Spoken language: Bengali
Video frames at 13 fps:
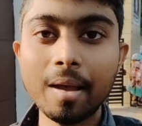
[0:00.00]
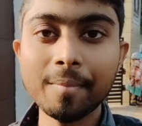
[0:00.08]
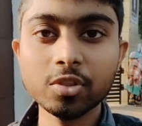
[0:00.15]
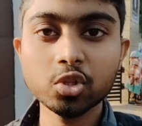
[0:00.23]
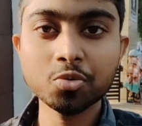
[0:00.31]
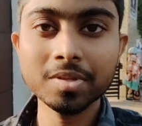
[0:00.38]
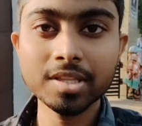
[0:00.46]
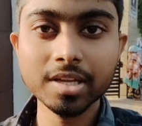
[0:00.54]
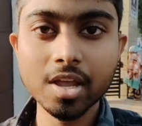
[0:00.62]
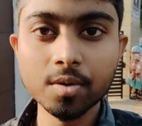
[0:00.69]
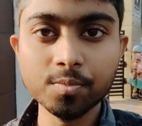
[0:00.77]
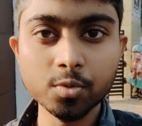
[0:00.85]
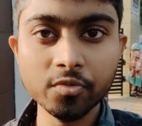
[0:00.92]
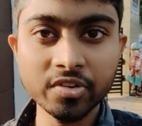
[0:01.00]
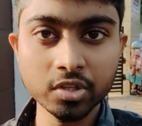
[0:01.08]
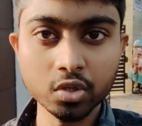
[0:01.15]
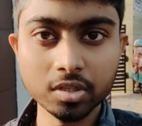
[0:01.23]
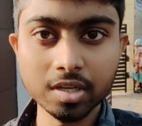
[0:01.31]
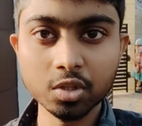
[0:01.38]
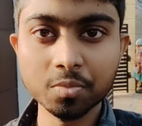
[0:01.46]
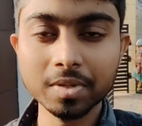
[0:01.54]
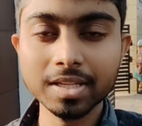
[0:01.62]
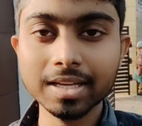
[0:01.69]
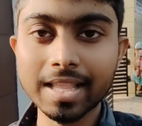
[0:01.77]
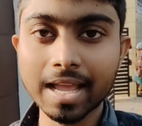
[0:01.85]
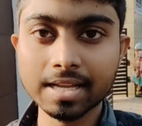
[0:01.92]
আমি তোমাদেরকে এখন পুরো ভিতরটা
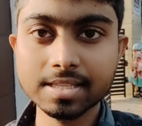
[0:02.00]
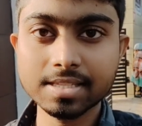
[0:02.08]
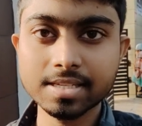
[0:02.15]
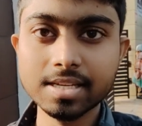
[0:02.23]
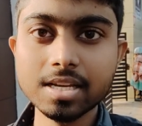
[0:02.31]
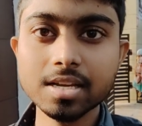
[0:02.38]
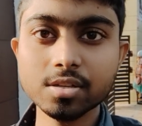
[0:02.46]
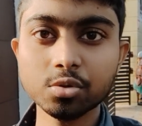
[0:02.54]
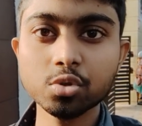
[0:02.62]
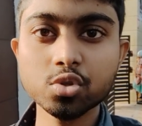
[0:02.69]
তোমাদেরকে দেখাচ্ছি তো